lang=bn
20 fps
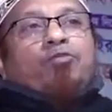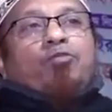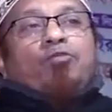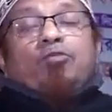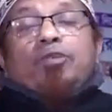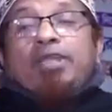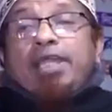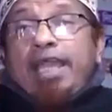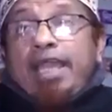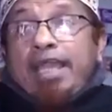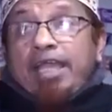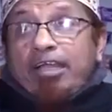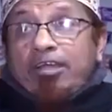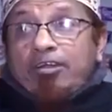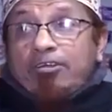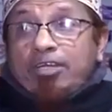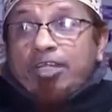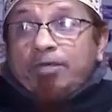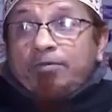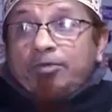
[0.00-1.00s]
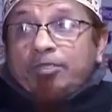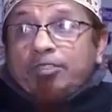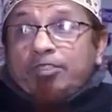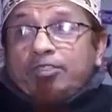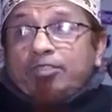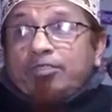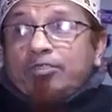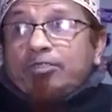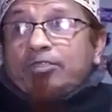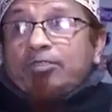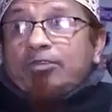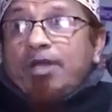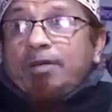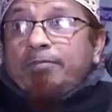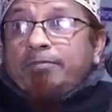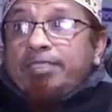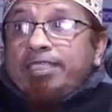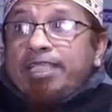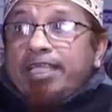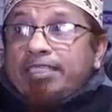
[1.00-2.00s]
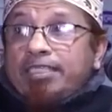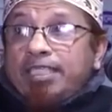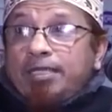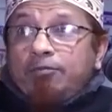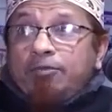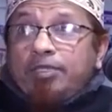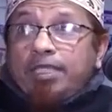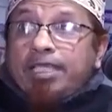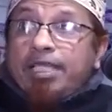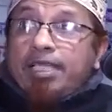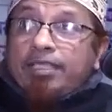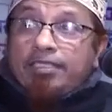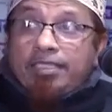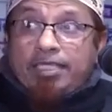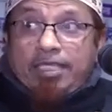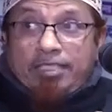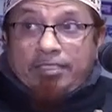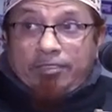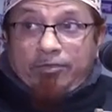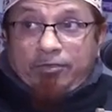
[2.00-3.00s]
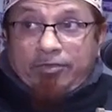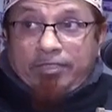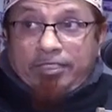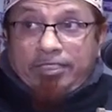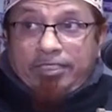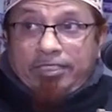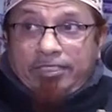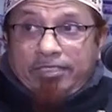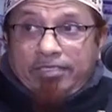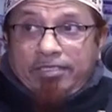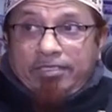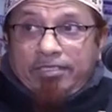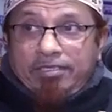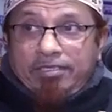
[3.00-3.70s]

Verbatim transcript: ফোনে এগারোটা পর্যন্ত আমি দেখতাম উনি খেতে কাজ করতেছে